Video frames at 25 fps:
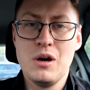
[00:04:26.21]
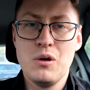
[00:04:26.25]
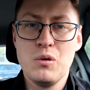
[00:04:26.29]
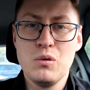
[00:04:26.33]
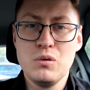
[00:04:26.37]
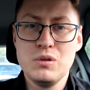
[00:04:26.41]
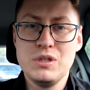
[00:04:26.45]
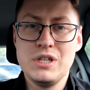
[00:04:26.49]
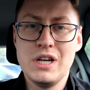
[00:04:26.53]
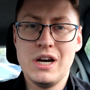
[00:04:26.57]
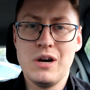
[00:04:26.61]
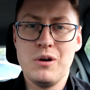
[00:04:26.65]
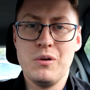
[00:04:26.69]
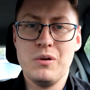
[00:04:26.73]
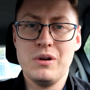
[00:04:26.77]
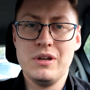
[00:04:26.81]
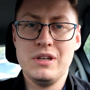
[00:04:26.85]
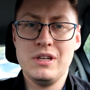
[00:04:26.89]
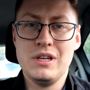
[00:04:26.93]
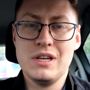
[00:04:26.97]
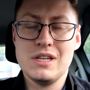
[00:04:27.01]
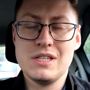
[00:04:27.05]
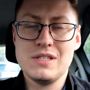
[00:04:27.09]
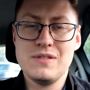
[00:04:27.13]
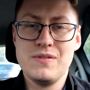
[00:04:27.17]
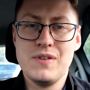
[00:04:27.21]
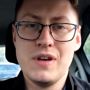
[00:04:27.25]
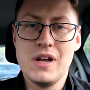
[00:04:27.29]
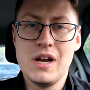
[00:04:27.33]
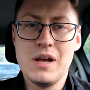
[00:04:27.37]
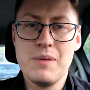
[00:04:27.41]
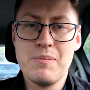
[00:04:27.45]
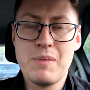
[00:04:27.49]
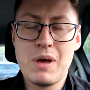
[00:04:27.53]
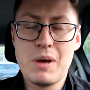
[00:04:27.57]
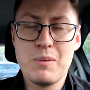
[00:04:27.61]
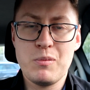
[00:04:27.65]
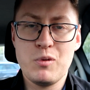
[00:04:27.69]
udział i jest
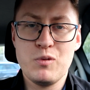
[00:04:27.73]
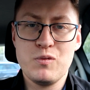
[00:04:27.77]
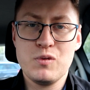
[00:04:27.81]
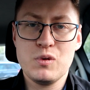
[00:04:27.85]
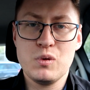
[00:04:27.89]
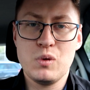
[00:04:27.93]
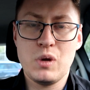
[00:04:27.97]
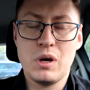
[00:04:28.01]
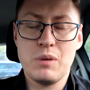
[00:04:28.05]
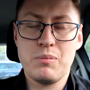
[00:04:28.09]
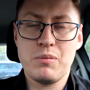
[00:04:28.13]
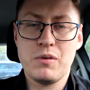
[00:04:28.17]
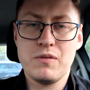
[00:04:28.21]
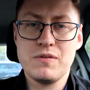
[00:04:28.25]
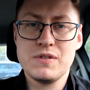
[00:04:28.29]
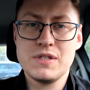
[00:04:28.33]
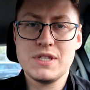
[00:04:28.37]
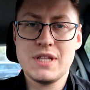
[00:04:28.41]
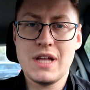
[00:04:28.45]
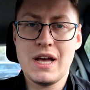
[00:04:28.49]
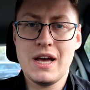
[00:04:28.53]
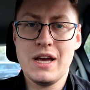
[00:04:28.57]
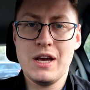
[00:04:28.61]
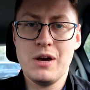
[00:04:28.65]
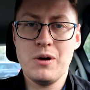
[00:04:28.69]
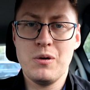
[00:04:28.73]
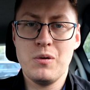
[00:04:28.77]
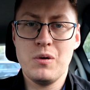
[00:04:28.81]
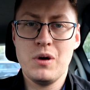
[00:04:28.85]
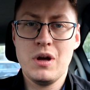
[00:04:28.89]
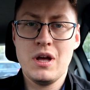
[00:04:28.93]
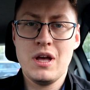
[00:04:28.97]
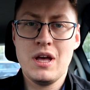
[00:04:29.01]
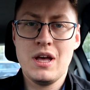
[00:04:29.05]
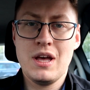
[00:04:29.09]
wiele memów, które powstają